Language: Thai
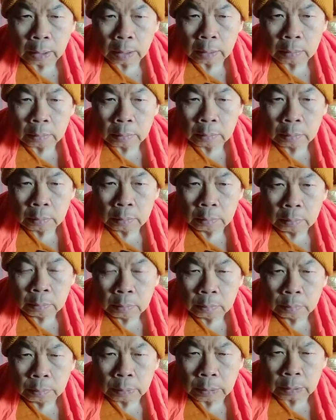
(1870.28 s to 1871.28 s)
งาน
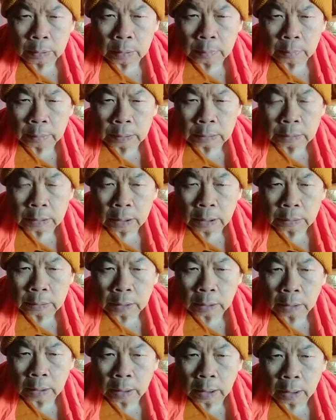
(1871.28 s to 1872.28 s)
เพื่อพระศาส
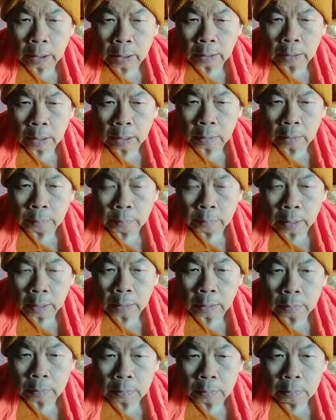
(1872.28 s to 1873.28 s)
นาหนักมา
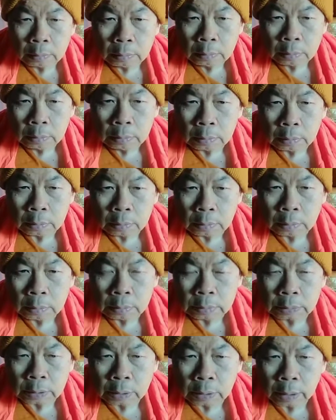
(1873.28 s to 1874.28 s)
ก คือ
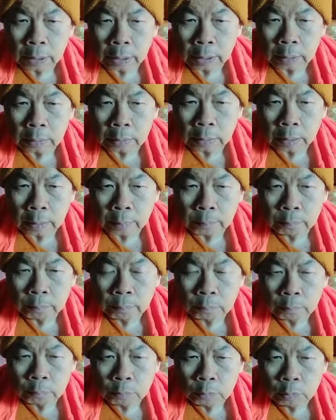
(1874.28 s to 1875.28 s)
แสดงธรรม
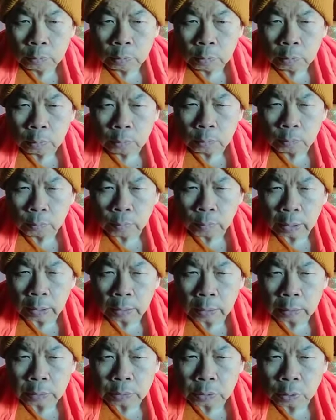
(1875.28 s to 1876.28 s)
วัน
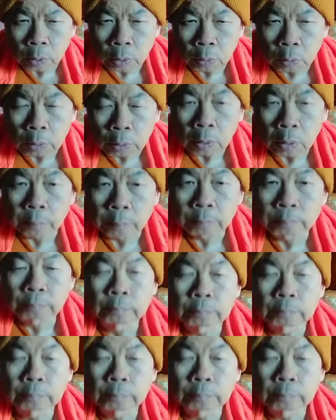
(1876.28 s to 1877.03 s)
ละสองรอบ